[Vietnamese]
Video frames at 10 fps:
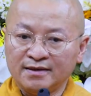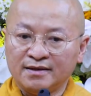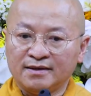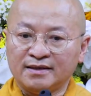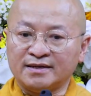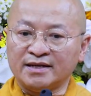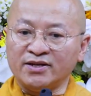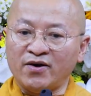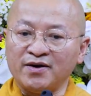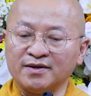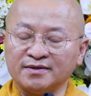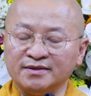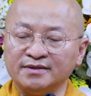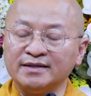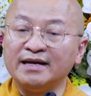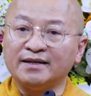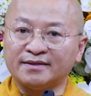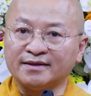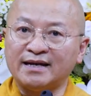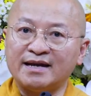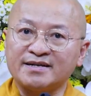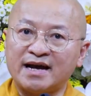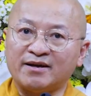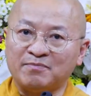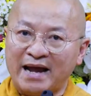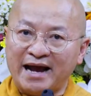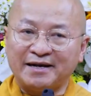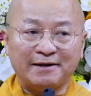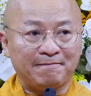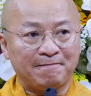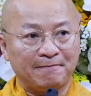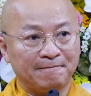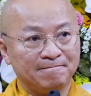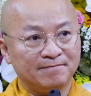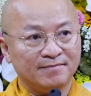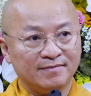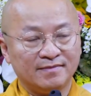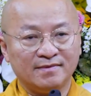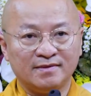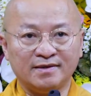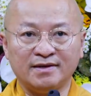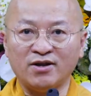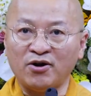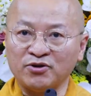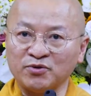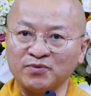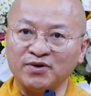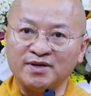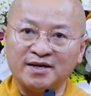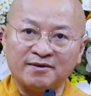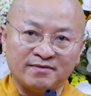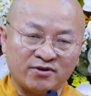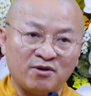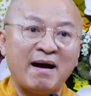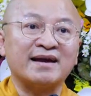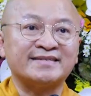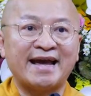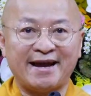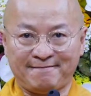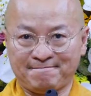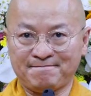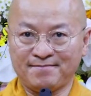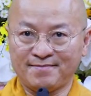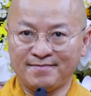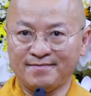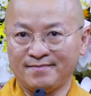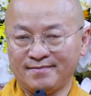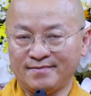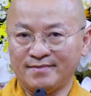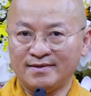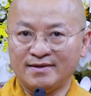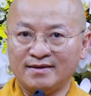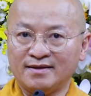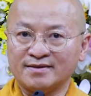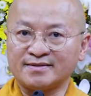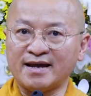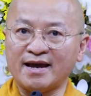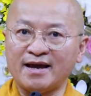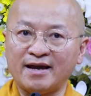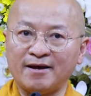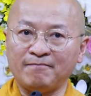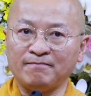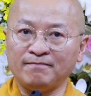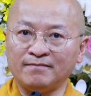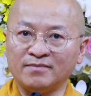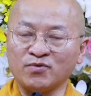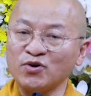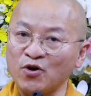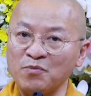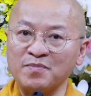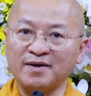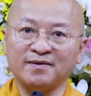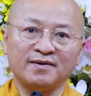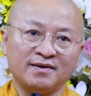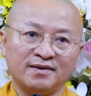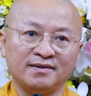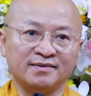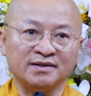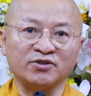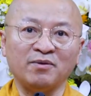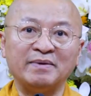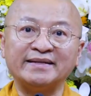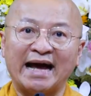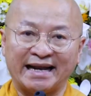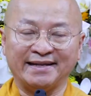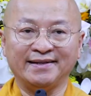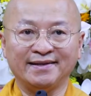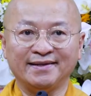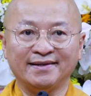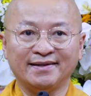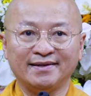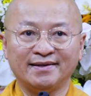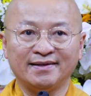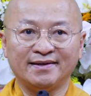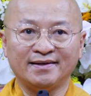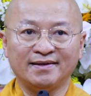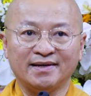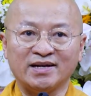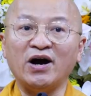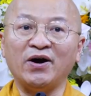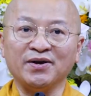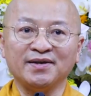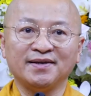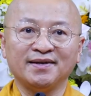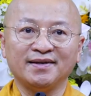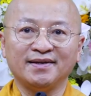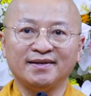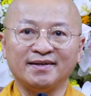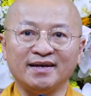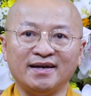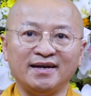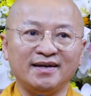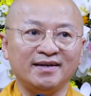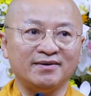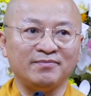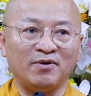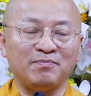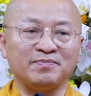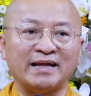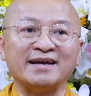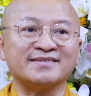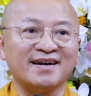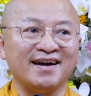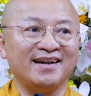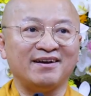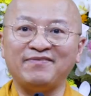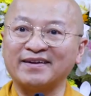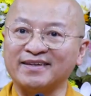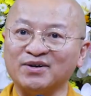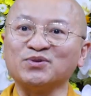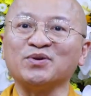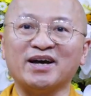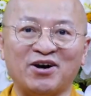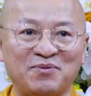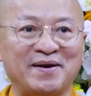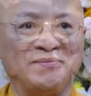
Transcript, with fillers: Thì trên đoạn đường đi đó, từ đây ra Đồng Nai đó, thì đoàn của chúng tôi có ba xe. Xe cuối cùng đó, Thượng tọa Minh Thành ngồi với một tài xế là Phật tử của chùa Giác Ngộ mình.